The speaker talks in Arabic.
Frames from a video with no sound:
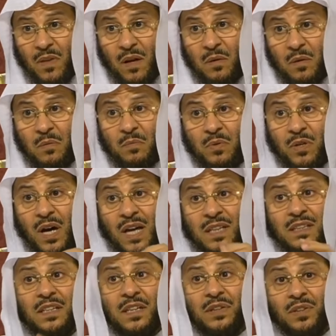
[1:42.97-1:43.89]

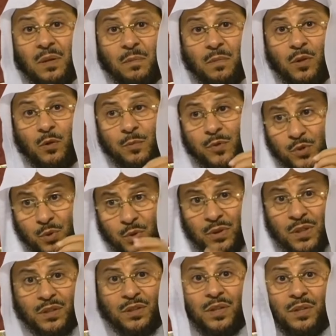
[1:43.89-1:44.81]
بهدي النبي
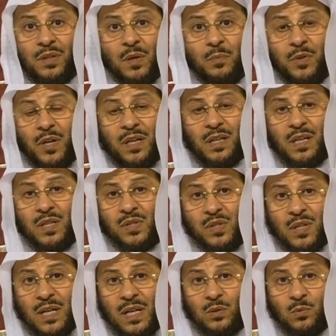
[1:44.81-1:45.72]
وبسنة النبي عليه
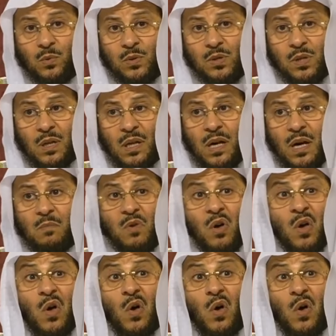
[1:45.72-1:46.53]
الصلاة والسلام